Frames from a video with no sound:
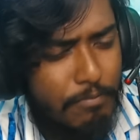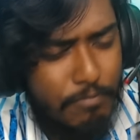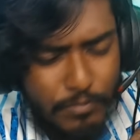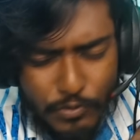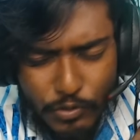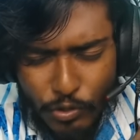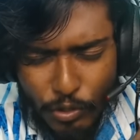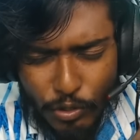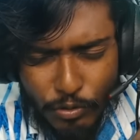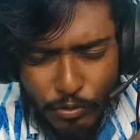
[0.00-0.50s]

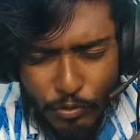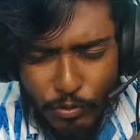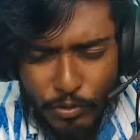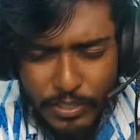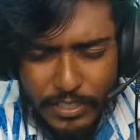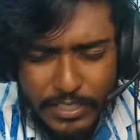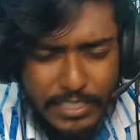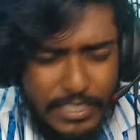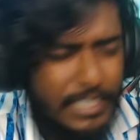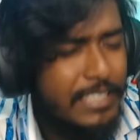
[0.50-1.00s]
যত
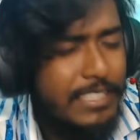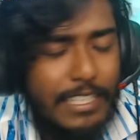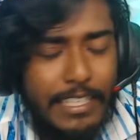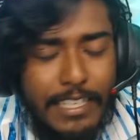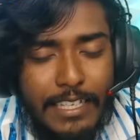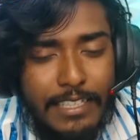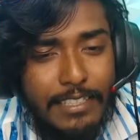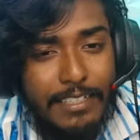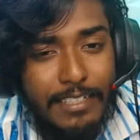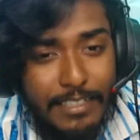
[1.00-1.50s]
যে
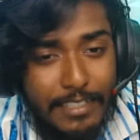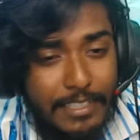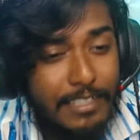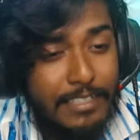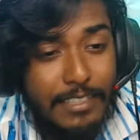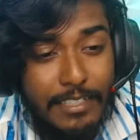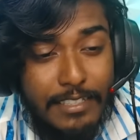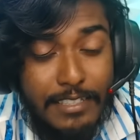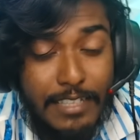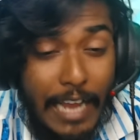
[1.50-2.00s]
যেখান থেকে
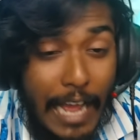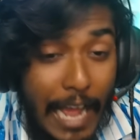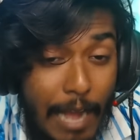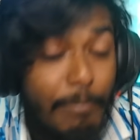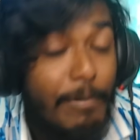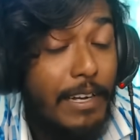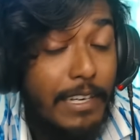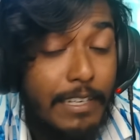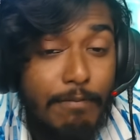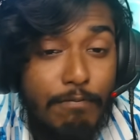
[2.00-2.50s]
দেখতেছেন
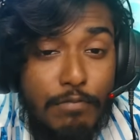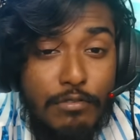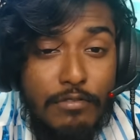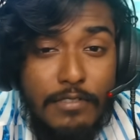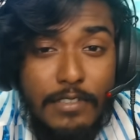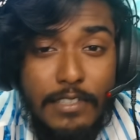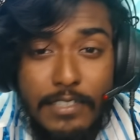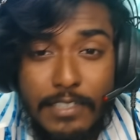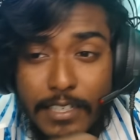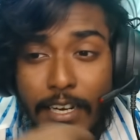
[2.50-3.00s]
আমাকে
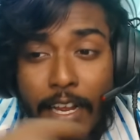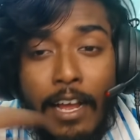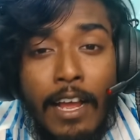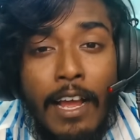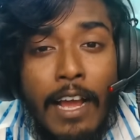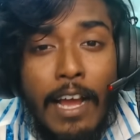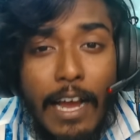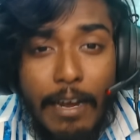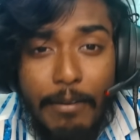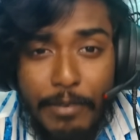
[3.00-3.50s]
বুঝতেছেন
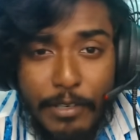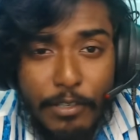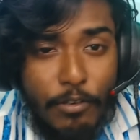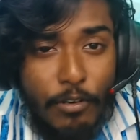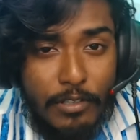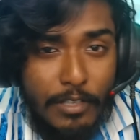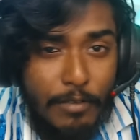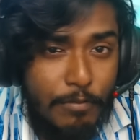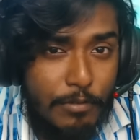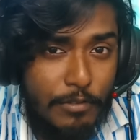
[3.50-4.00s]
আমার
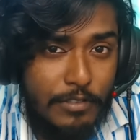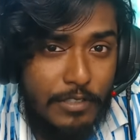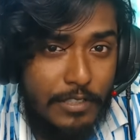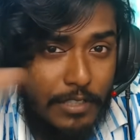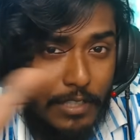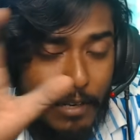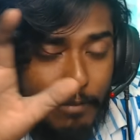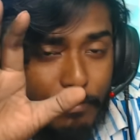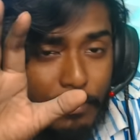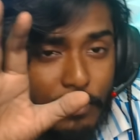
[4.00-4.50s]
কথা
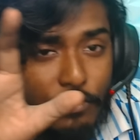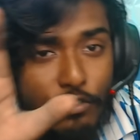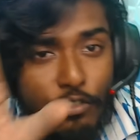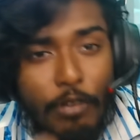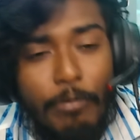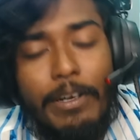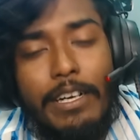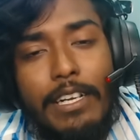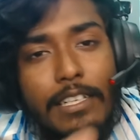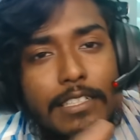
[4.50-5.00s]
বুঝতেছেন আপনাদের
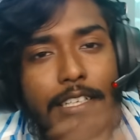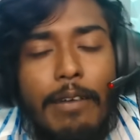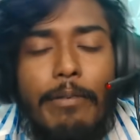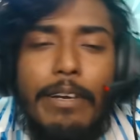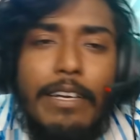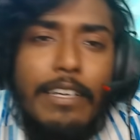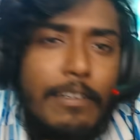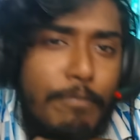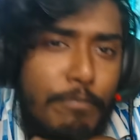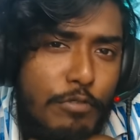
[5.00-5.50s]
সবার কাছে
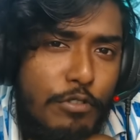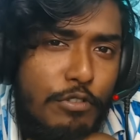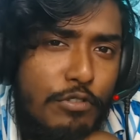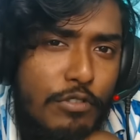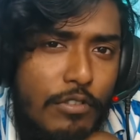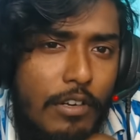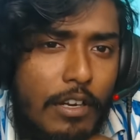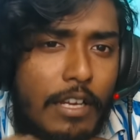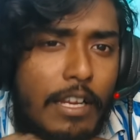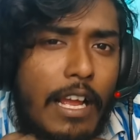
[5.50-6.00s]
আমার একটা প্রশ্ন
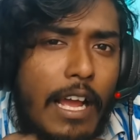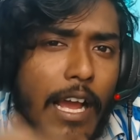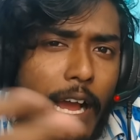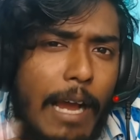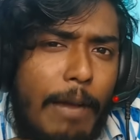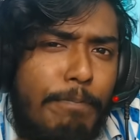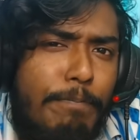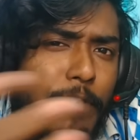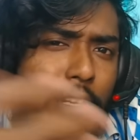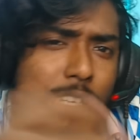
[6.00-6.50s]

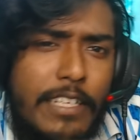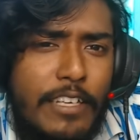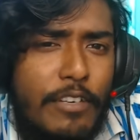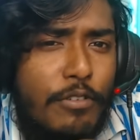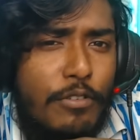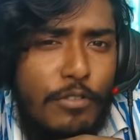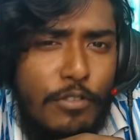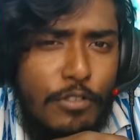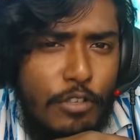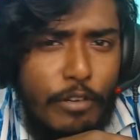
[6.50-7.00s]
আপনার কি
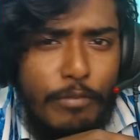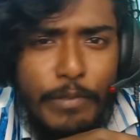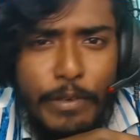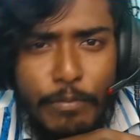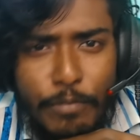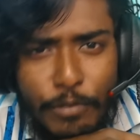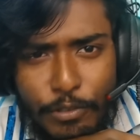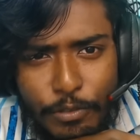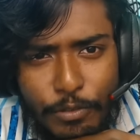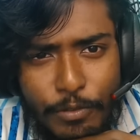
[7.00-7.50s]
অন্য ধর্মের
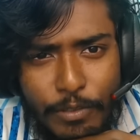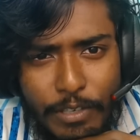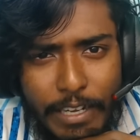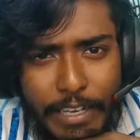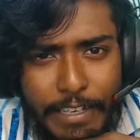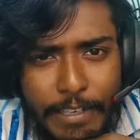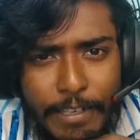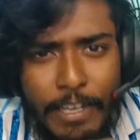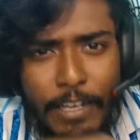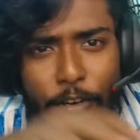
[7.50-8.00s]
বন্ধু নাই
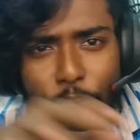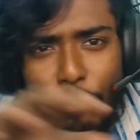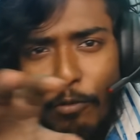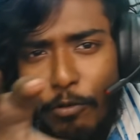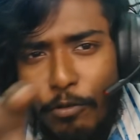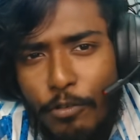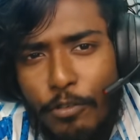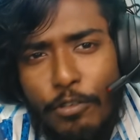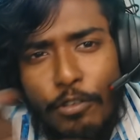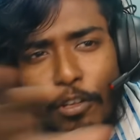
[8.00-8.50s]

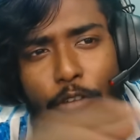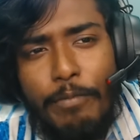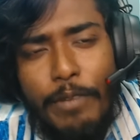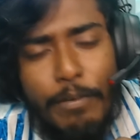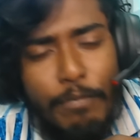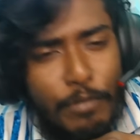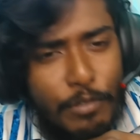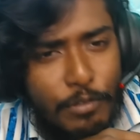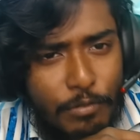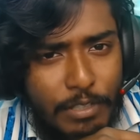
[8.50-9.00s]
অন্য ধর্মের
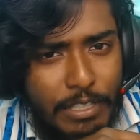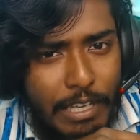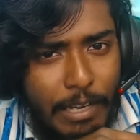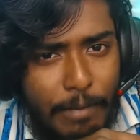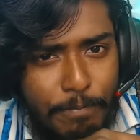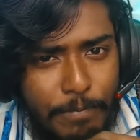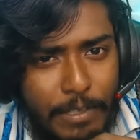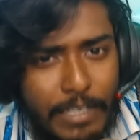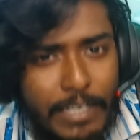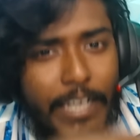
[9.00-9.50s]
বন্ধু কি
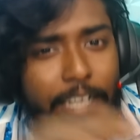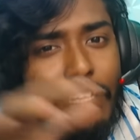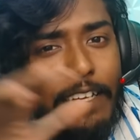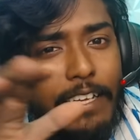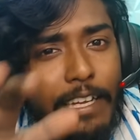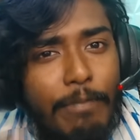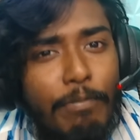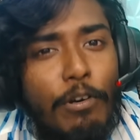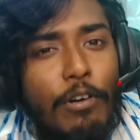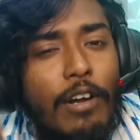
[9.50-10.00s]
আপনার নাই
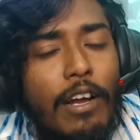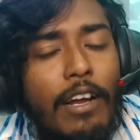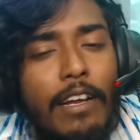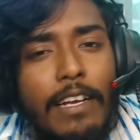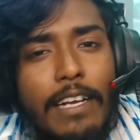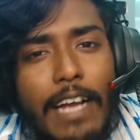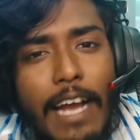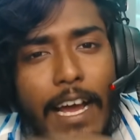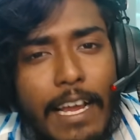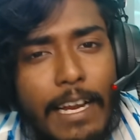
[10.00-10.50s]
এবং
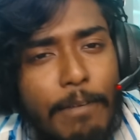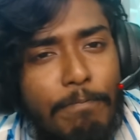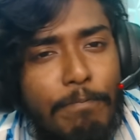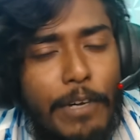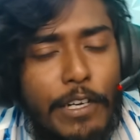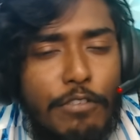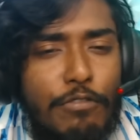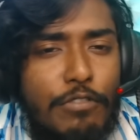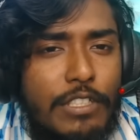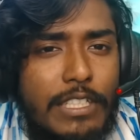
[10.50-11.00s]
খারাপ
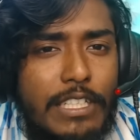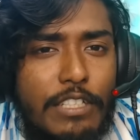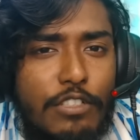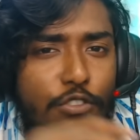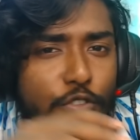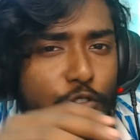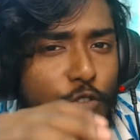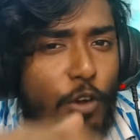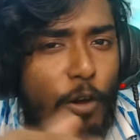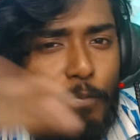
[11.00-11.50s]
মানুষ কি
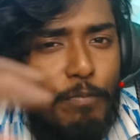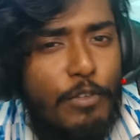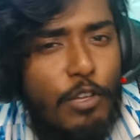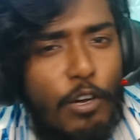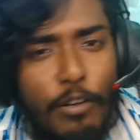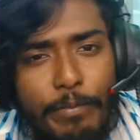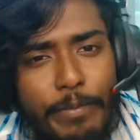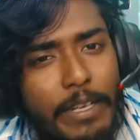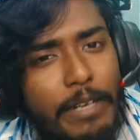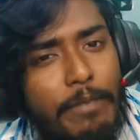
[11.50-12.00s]
সব
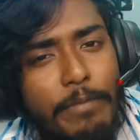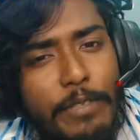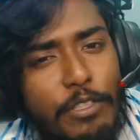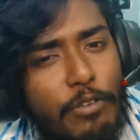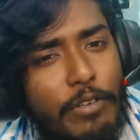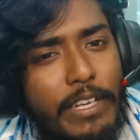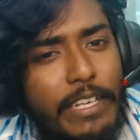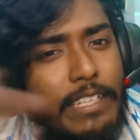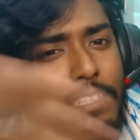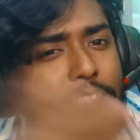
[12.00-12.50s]
ধর্মের
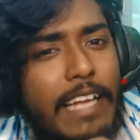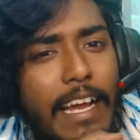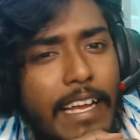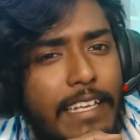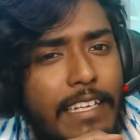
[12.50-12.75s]
ভিতরেই নাই